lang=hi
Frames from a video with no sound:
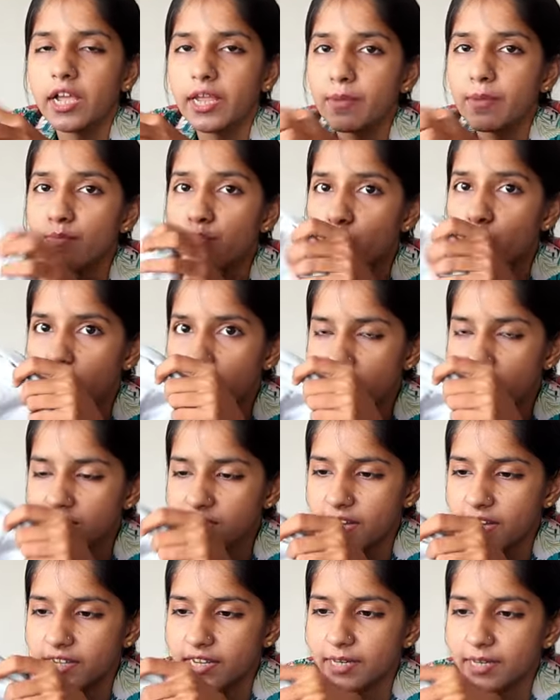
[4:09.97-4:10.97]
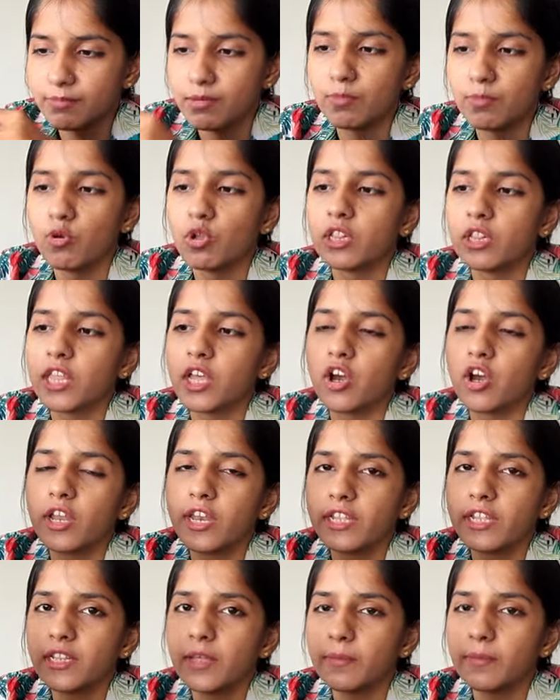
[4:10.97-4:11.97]
इम्पोर्टेंट सेटिन भी बोलते हैं और
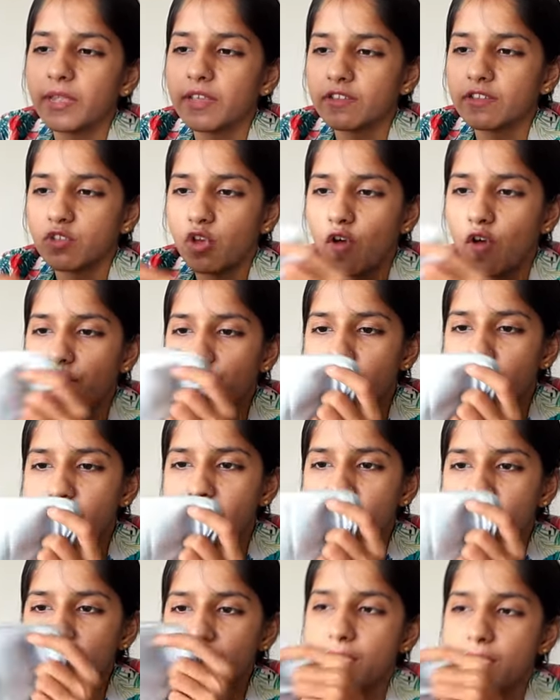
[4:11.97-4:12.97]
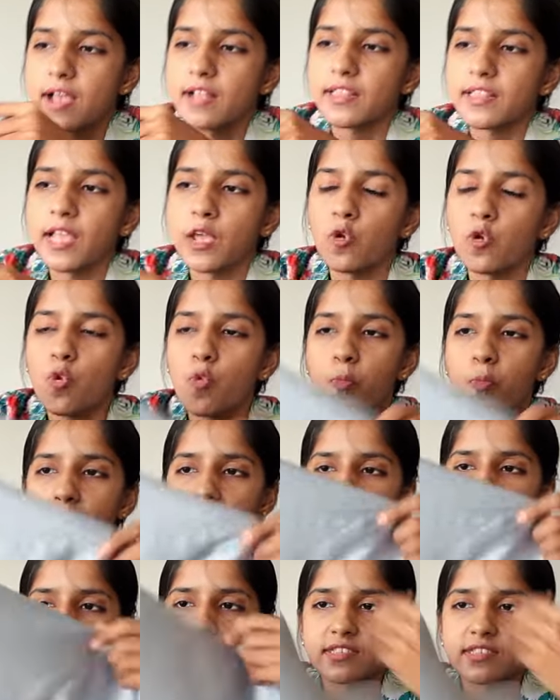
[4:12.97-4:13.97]
एकदम ये सॉफ्ट बेस में आता है
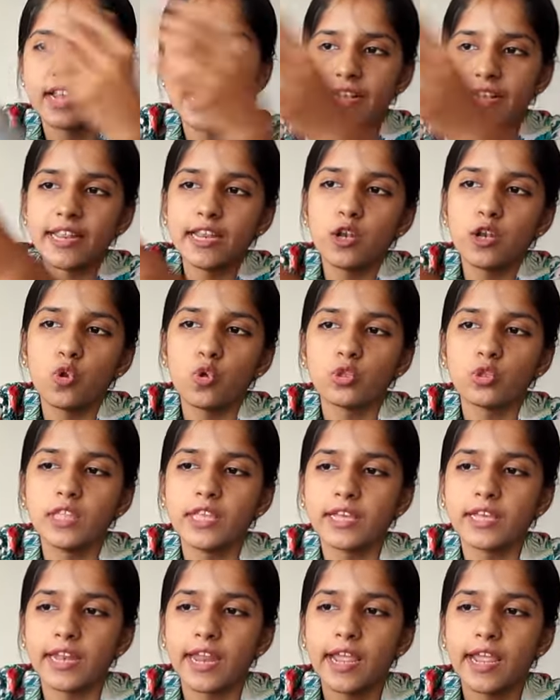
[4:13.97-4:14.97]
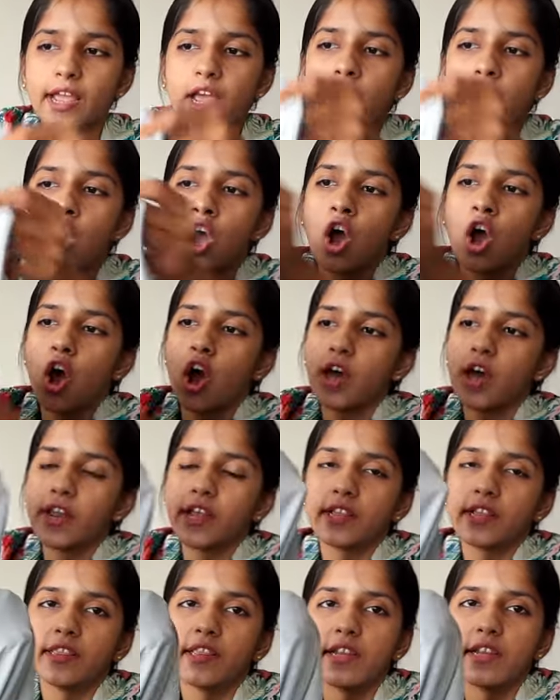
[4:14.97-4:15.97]
ऊपर से सेटिन लुक दिख रहा है और
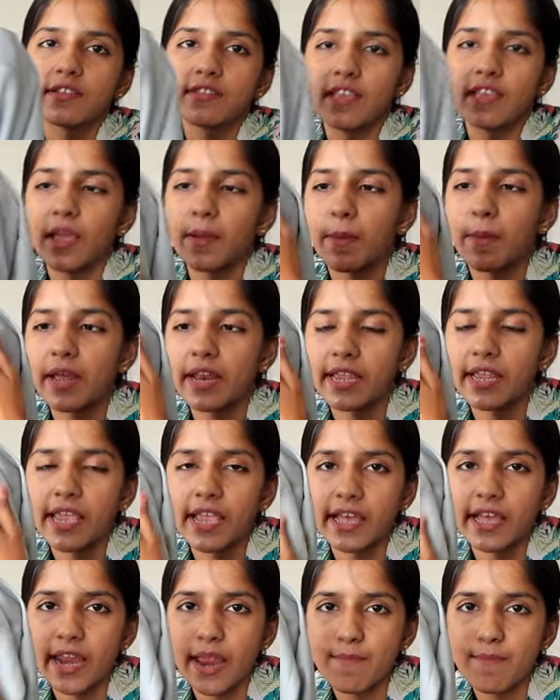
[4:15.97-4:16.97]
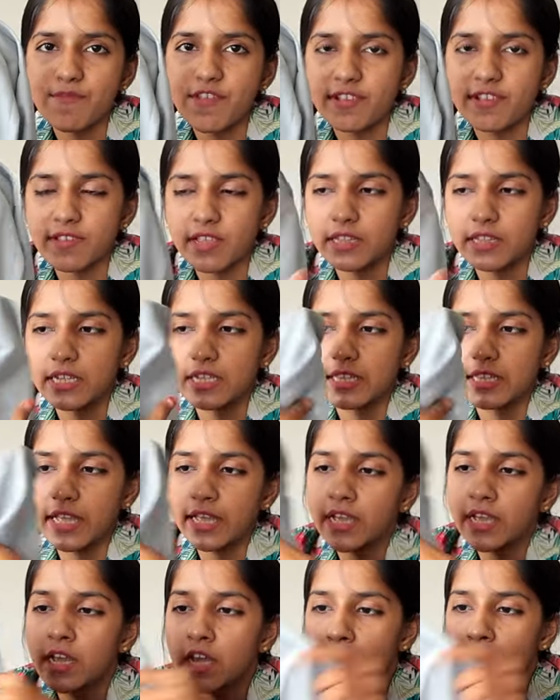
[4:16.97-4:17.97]
अंदर से हमारा ये क्रेप जैसा दिखता
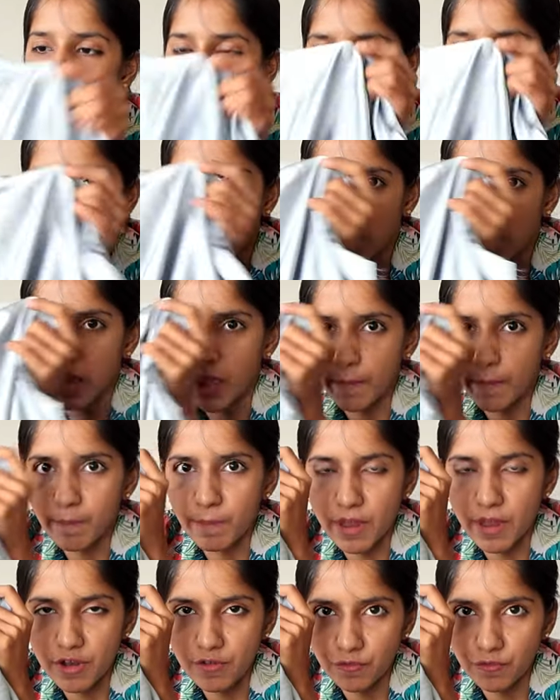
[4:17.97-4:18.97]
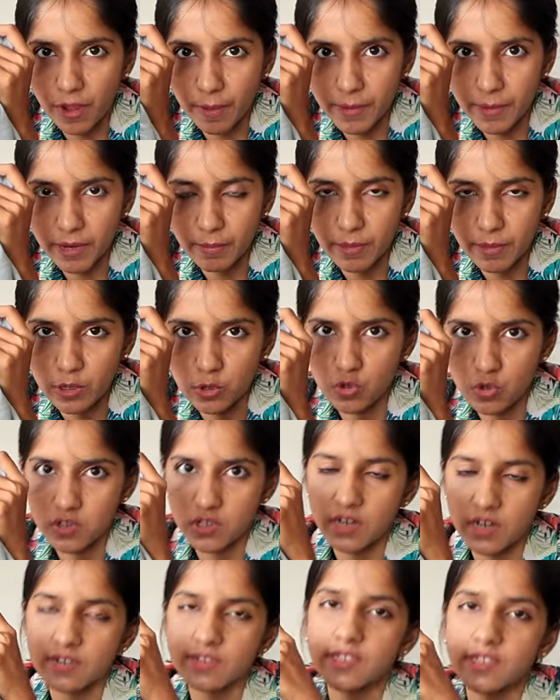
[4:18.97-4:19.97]
है तो ये आप मेन फैब्रिक में
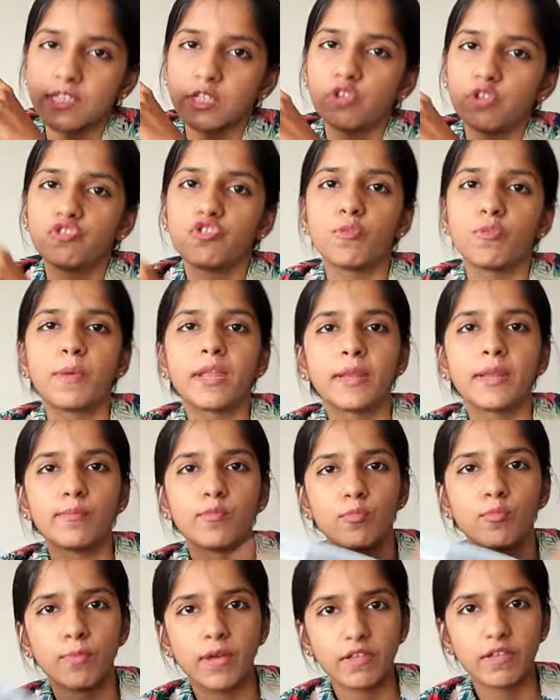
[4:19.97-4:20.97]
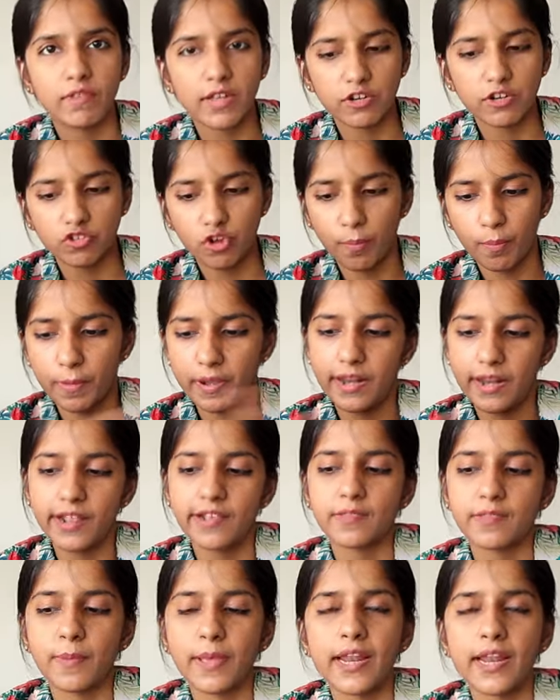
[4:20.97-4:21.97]
यूज़ कर सकते हो जो मैंने मुंबई वर्कशॉप में
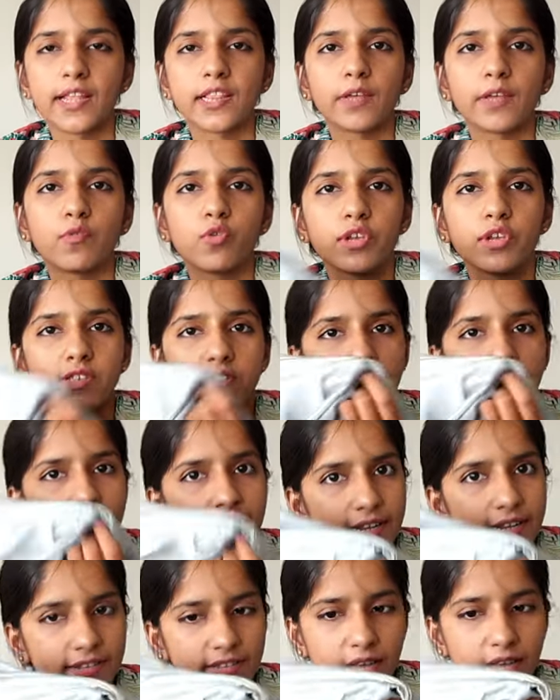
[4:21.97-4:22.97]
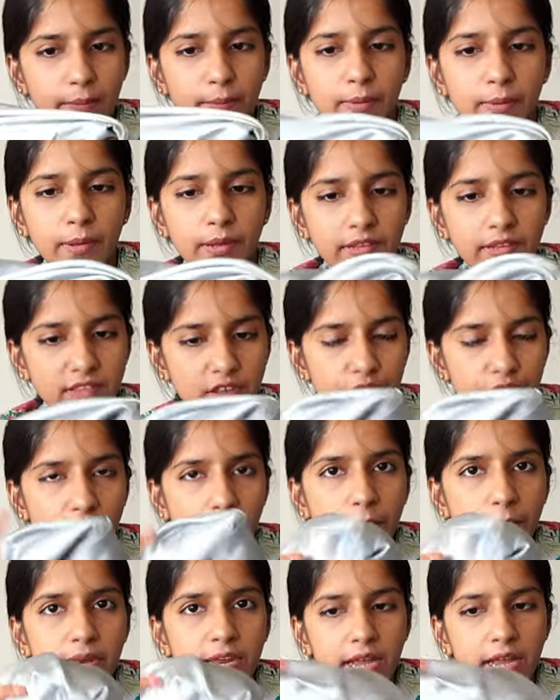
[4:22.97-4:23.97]
ड्रेस पहना था वो इसी ड्रेस का इसी
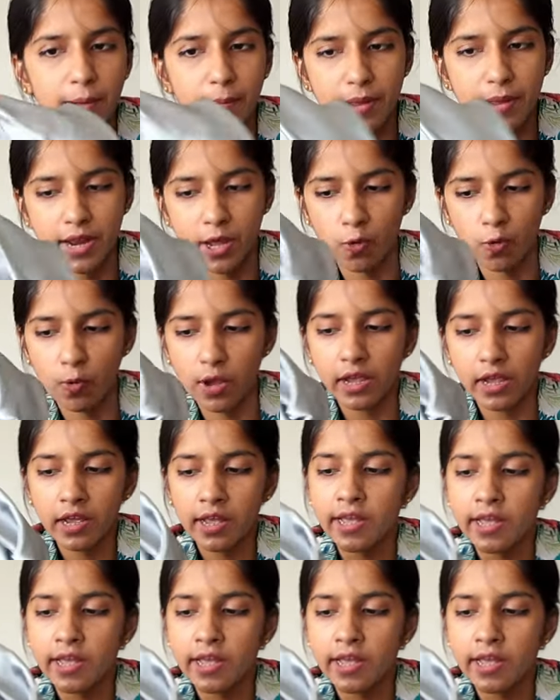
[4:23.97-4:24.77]
फैब्रिक का बना हुआ है